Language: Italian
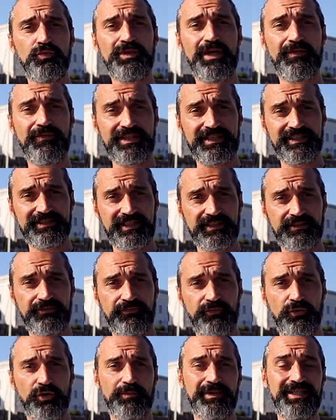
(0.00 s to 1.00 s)
una varietà di
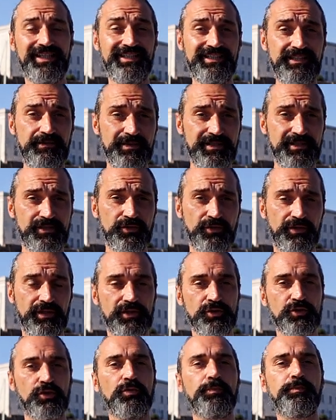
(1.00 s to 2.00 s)
forme e dimensioni
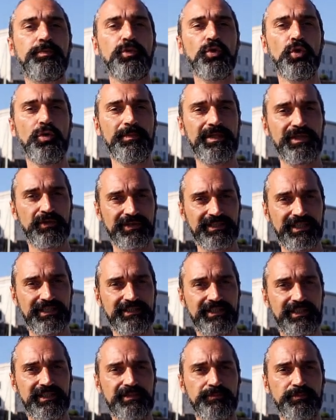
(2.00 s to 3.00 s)
che sono più o meno
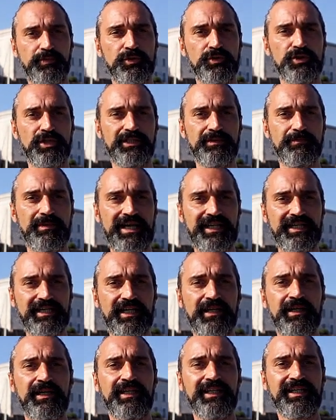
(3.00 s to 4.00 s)
adatte alla tipologia di
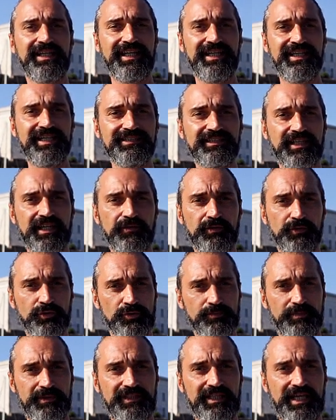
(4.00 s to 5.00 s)
barca che le andranno ad
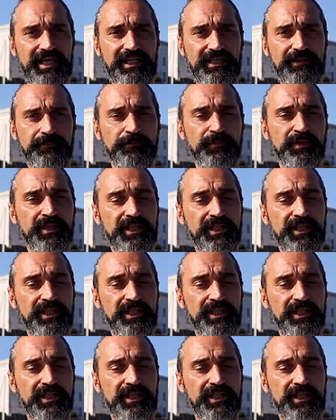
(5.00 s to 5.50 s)
ospitare.